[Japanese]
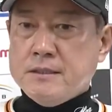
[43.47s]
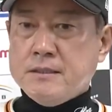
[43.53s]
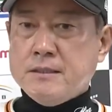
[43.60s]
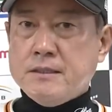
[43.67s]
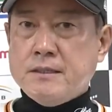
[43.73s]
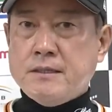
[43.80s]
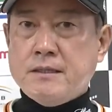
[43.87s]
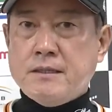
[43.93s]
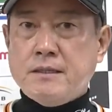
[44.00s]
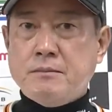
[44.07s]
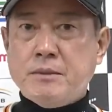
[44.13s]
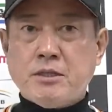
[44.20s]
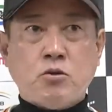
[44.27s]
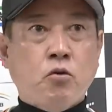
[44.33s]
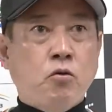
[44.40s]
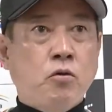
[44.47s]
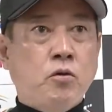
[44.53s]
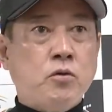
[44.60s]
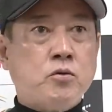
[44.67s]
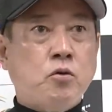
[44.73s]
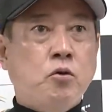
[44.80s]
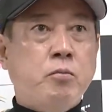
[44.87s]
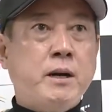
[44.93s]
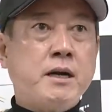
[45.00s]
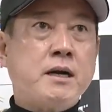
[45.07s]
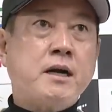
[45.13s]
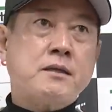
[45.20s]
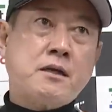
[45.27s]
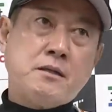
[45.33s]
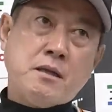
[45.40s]
えーまあ、登登板
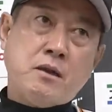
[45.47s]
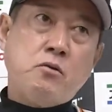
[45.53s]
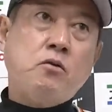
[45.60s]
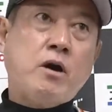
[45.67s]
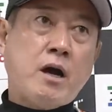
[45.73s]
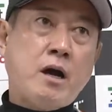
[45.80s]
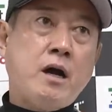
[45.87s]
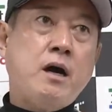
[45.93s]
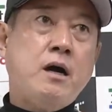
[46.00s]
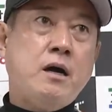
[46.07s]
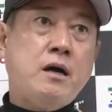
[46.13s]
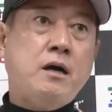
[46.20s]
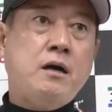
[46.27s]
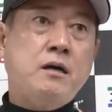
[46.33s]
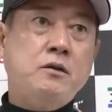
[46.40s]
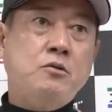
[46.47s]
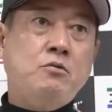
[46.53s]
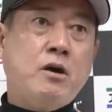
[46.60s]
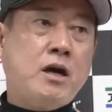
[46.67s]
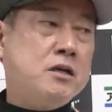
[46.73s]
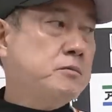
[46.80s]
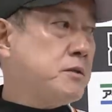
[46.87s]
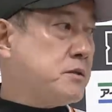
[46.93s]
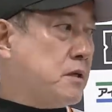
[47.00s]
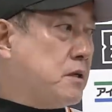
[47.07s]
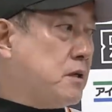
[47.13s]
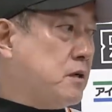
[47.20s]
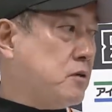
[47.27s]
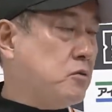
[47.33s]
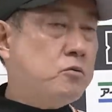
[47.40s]
肩なのかよく分かりませ
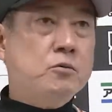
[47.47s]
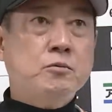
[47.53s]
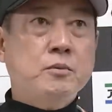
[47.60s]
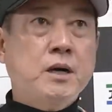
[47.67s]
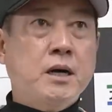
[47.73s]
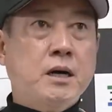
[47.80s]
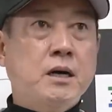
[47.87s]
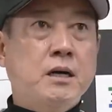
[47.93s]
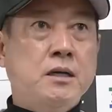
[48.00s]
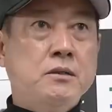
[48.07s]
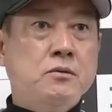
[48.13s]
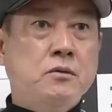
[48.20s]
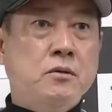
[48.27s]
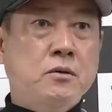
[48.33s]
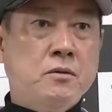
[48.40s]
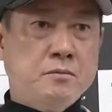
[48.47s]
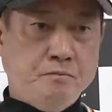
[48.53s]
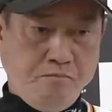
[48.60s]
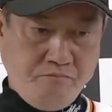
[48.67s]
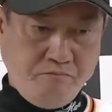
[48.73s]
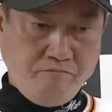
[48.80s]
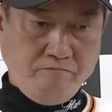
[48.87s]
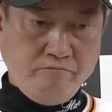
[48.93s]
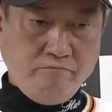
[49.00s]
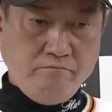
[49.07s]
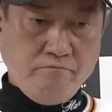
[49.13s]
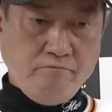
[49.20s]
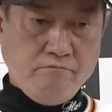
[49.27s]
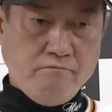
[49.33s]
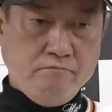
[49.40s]
んけれどもまああの
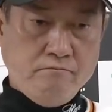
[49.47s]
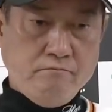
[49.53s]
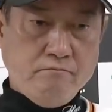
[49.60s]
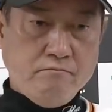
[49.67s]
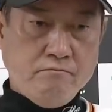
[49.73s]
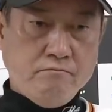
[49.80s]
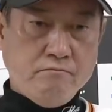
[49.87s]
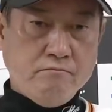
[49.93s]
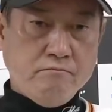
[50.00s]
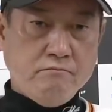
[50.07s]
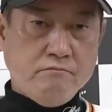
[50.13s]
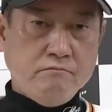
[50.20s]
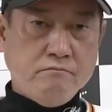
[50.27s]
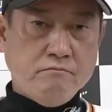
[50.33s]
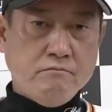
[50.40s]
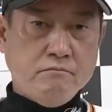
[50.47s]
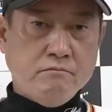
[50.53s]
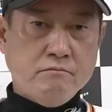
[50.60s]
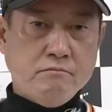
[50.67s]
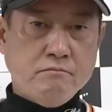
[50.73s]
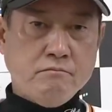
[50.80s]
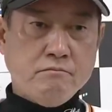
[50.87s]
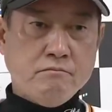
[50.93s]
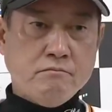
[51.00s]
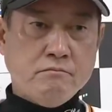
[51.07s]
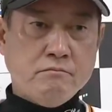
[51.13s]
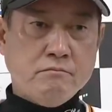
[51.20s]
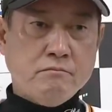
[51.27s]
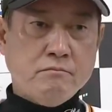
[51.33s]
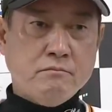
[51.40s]
う
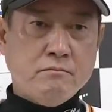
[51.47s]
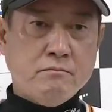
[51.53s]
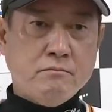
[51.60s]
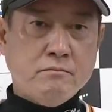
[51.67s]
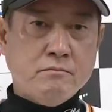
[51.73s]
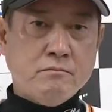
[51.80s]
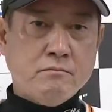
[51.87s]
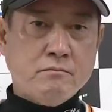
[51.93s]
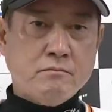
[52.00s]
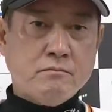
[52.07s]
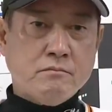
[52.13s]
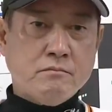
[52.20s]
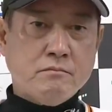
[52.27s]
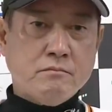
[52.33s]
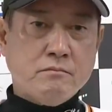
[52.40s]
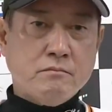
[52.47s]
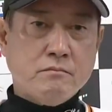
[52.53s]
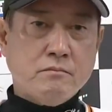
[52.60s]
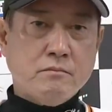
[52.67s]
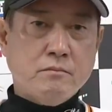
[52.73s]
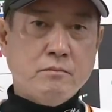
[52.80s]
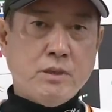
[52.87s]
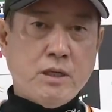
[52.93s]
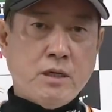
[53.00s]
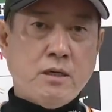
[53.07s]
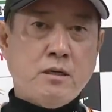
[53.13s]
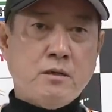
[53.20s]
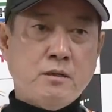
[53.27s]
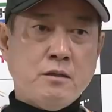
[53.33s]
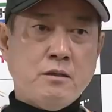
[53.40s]
んま
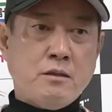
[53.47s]
あ